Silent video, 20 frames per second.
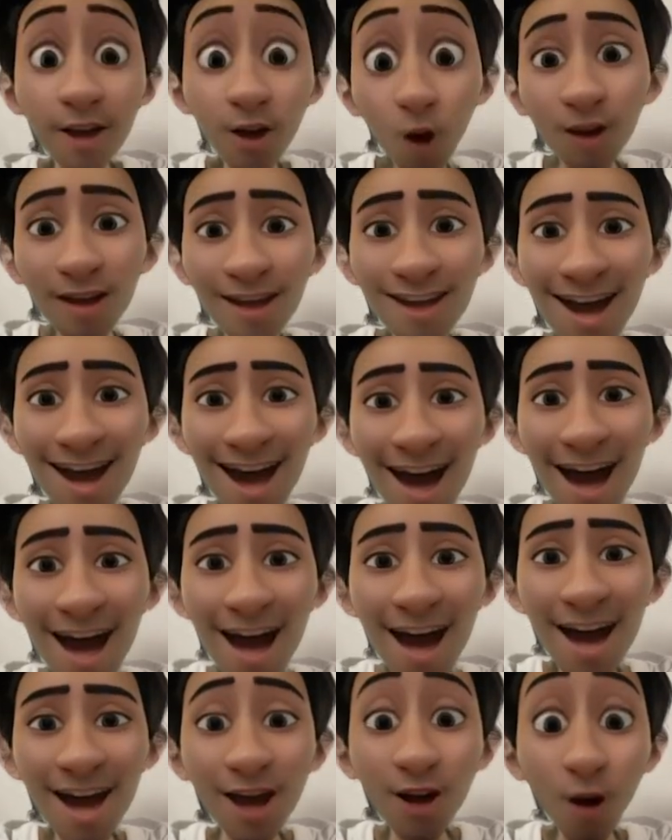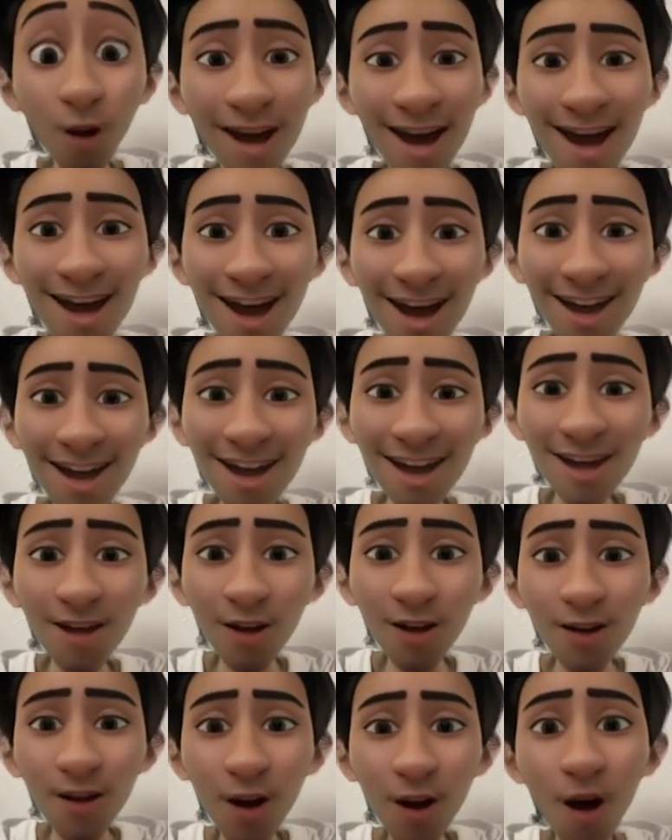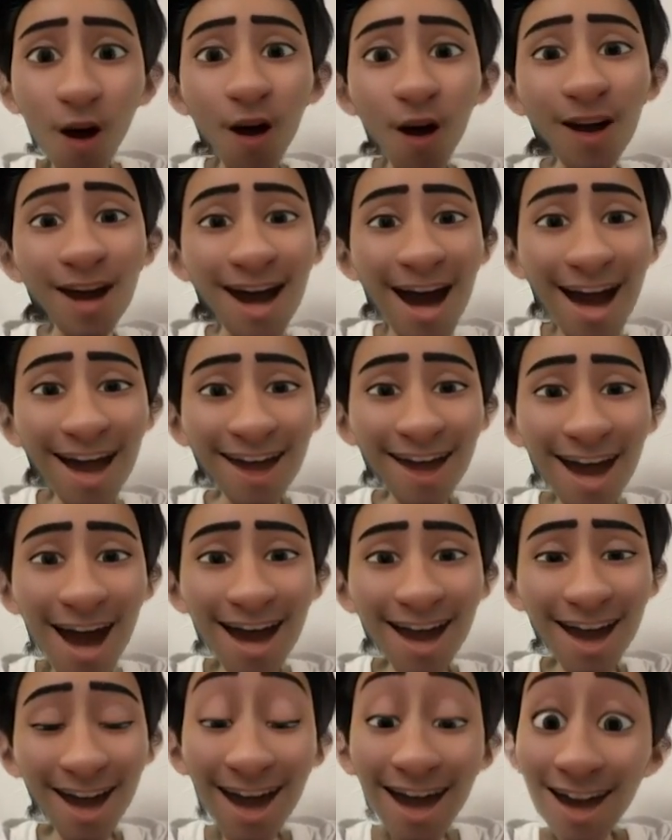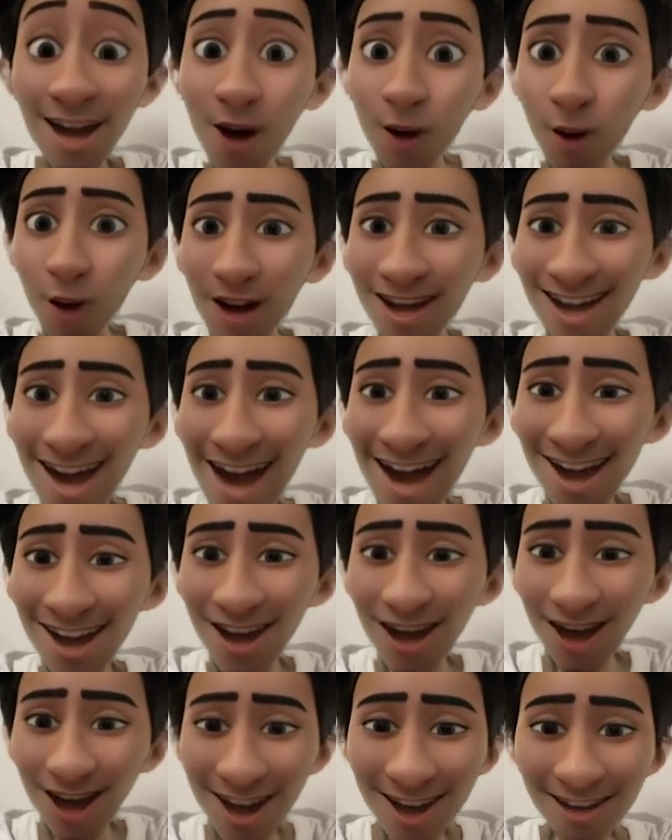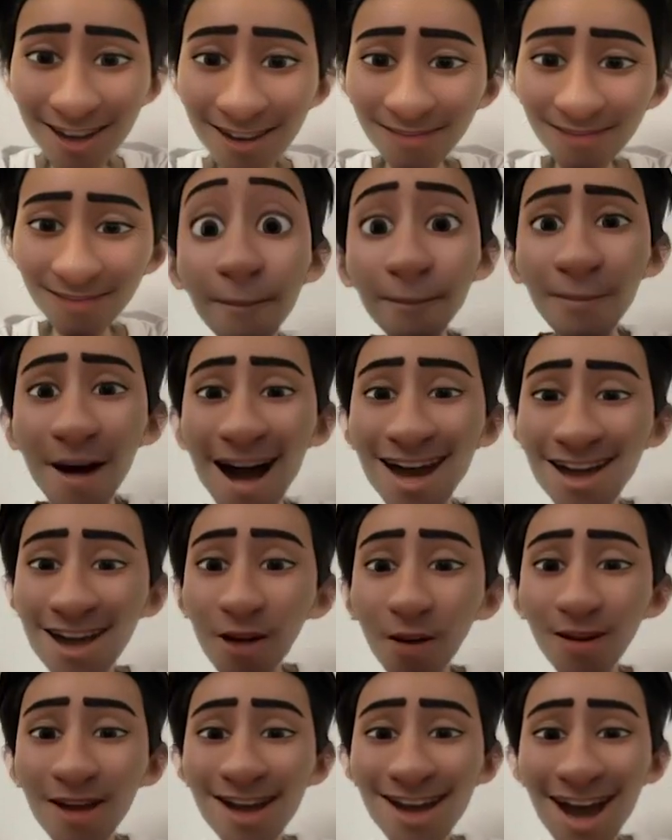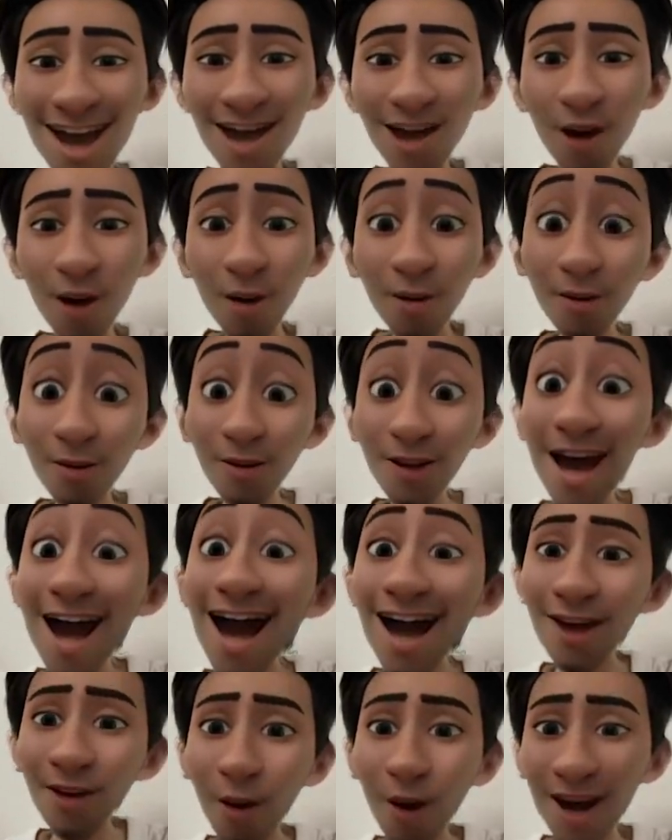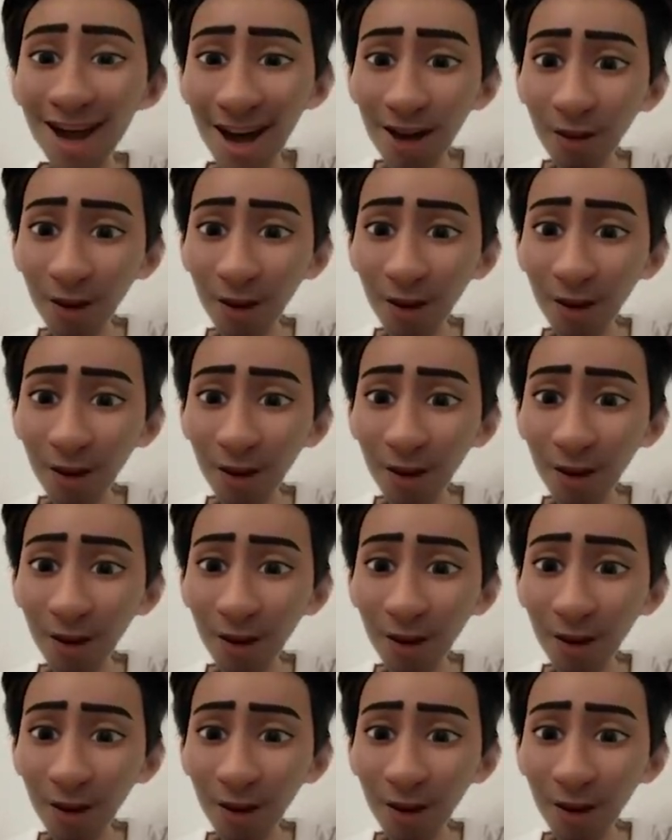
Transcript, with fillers: そしたら余計な金属をカッターで切り落としていく。バズおじさんの腕が取れた